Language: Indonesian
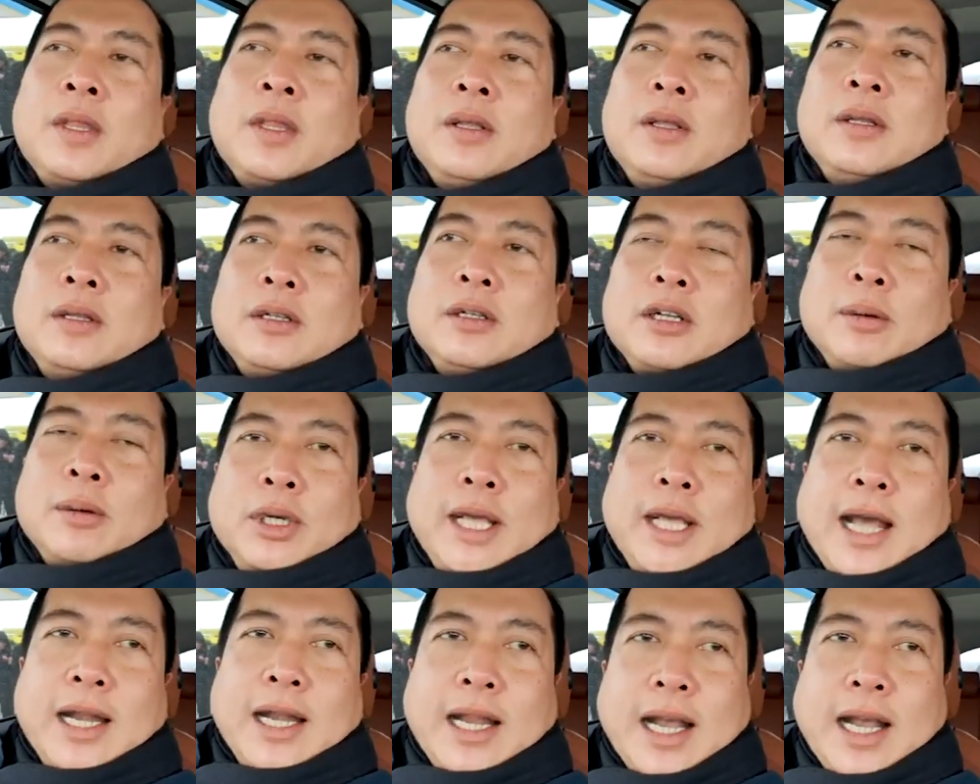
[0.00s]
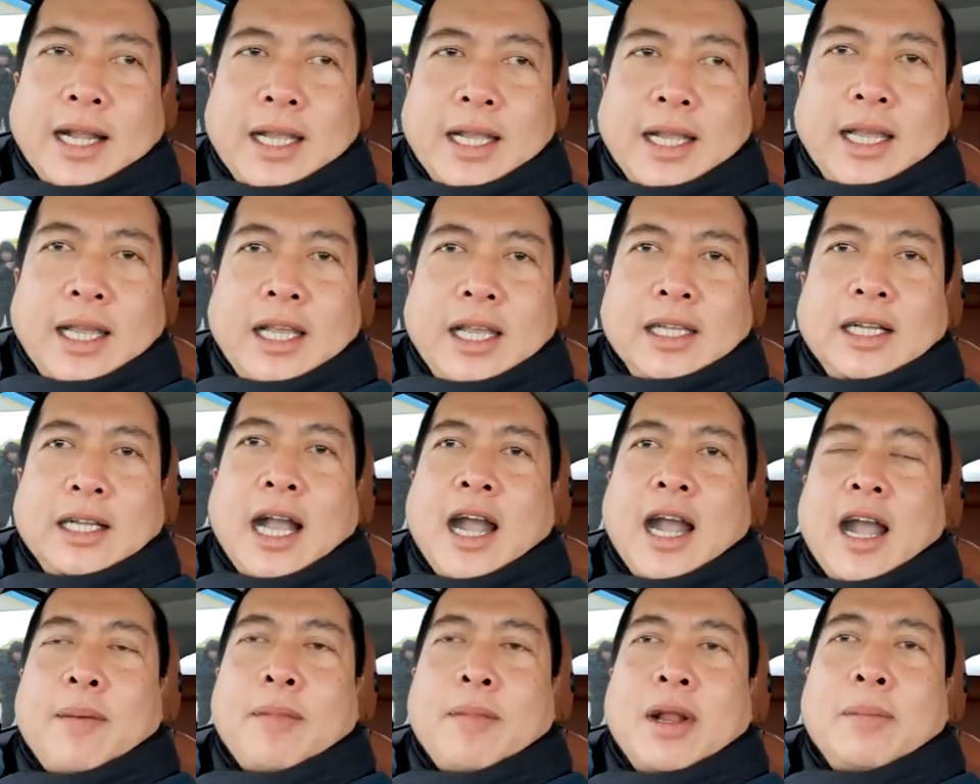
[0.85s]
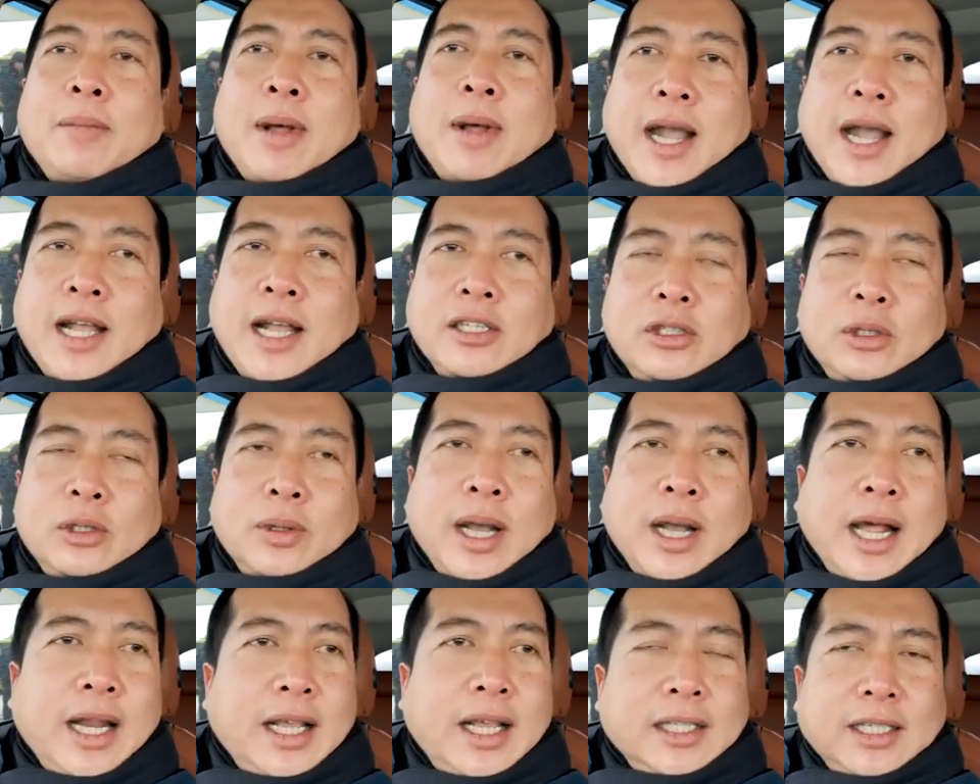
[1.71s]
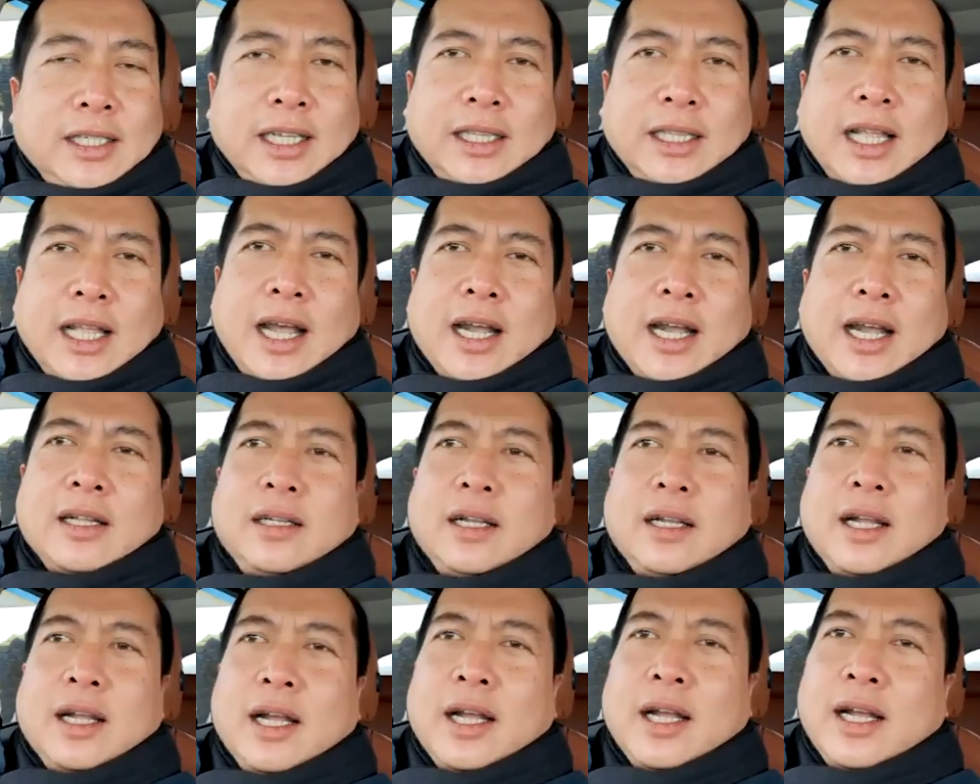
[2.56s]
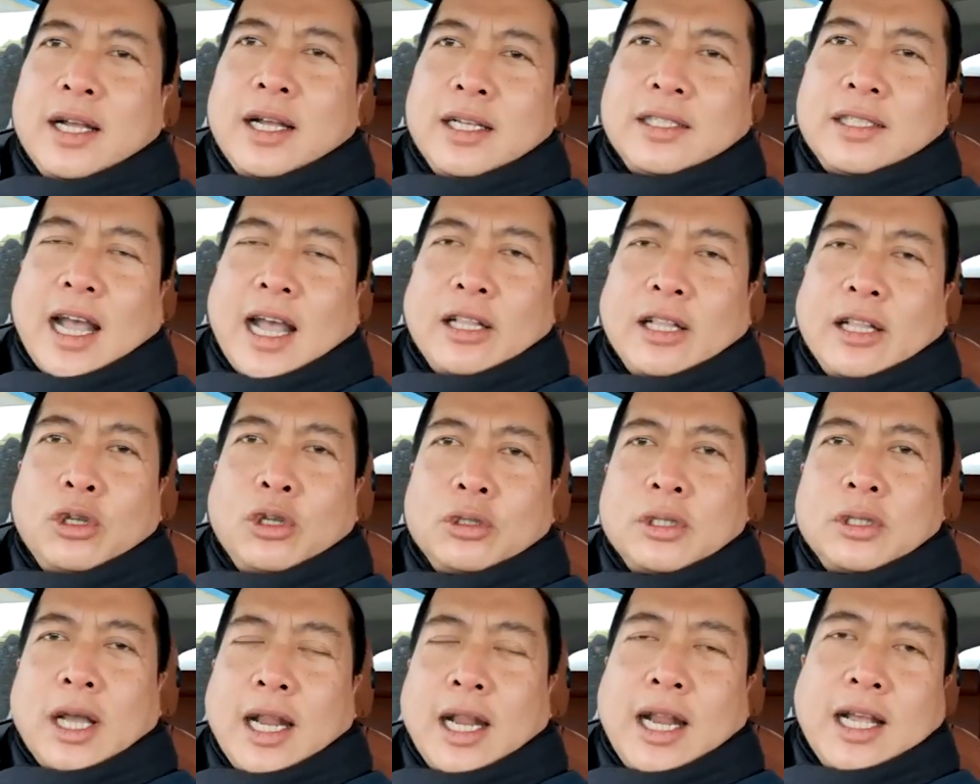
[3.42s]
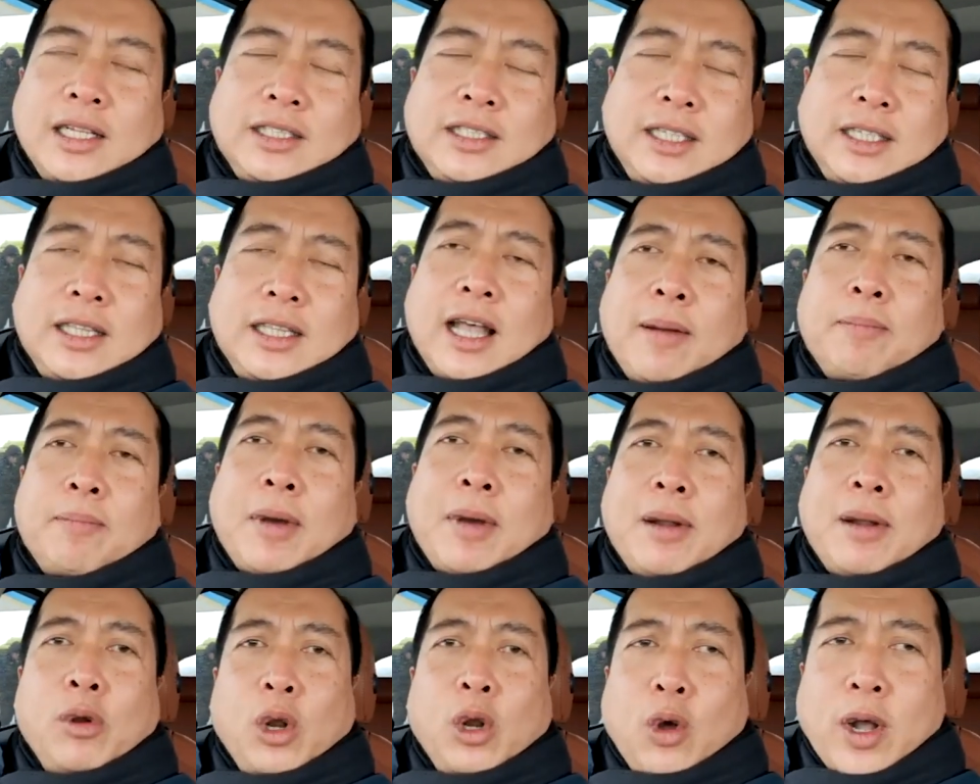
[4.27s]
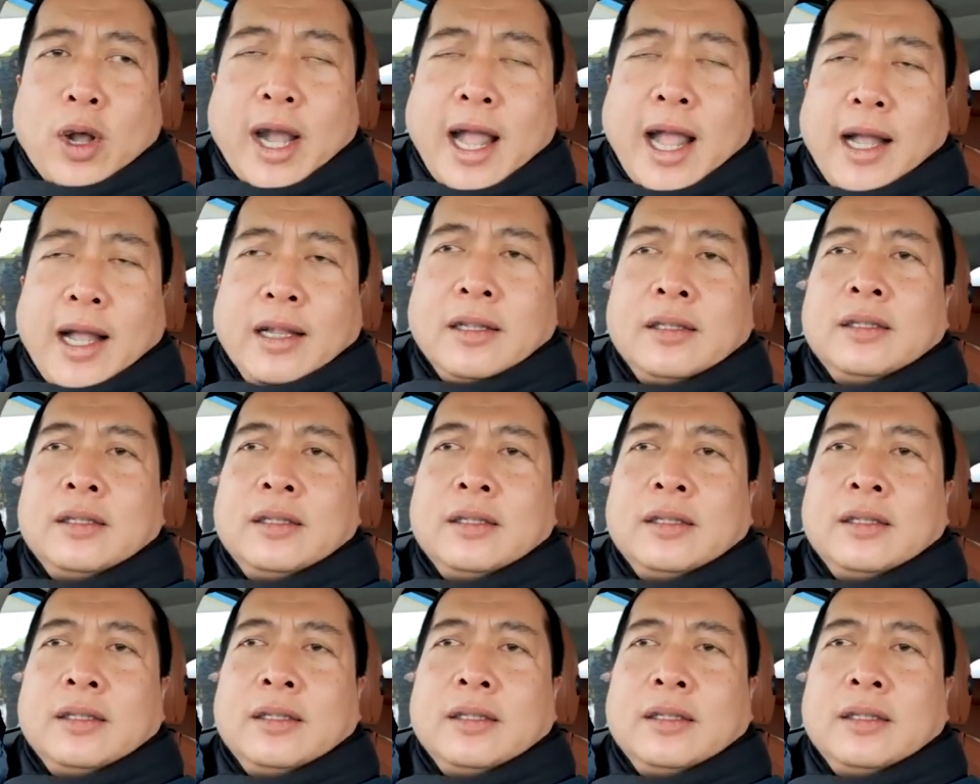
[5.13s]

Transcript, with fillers: Kemudian dari Kahraman Maras juga ada sekitar 100 eh, ada sekitar 40 orang.